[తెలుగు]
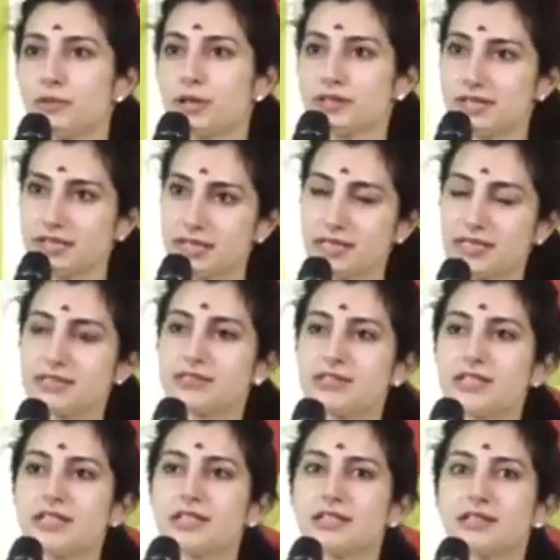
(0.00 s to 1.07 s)
మొదటి
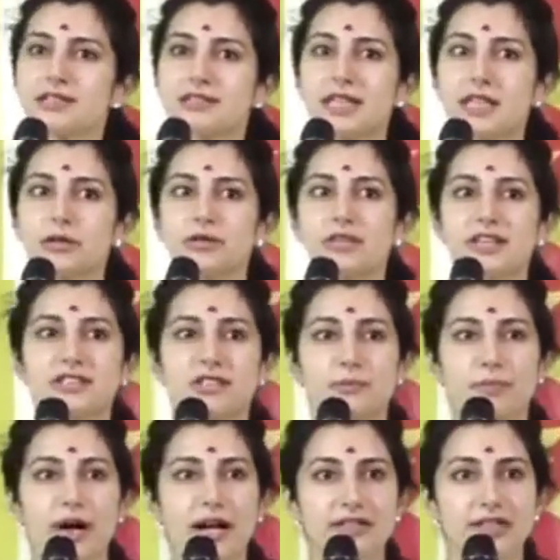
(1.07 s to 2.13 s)
నుంచి
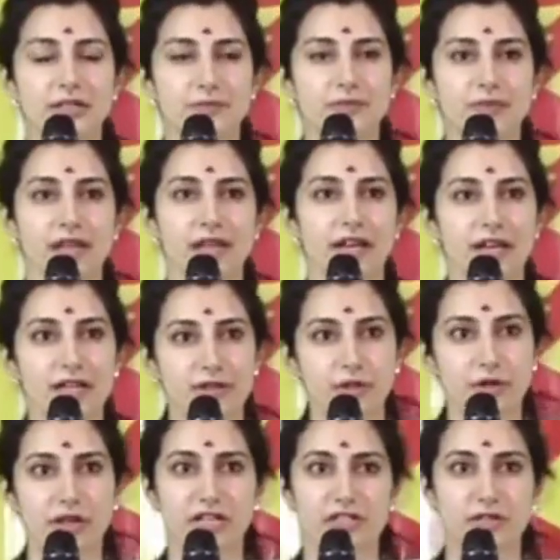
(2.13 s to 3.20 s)
తెలుగుదేశం పార్టీ
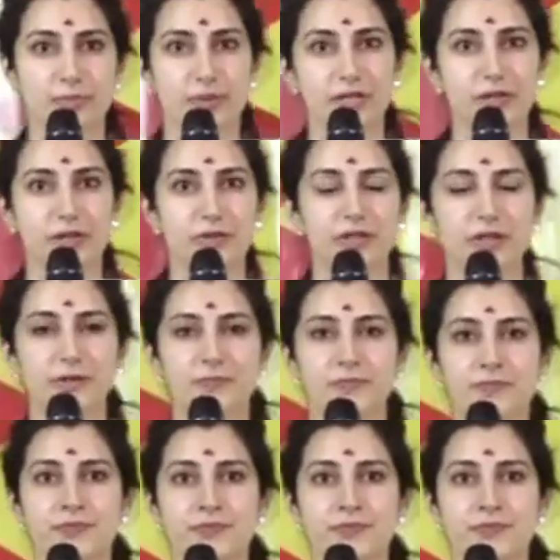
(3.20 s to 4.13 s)
ఎంతో కష్టపడుతుంది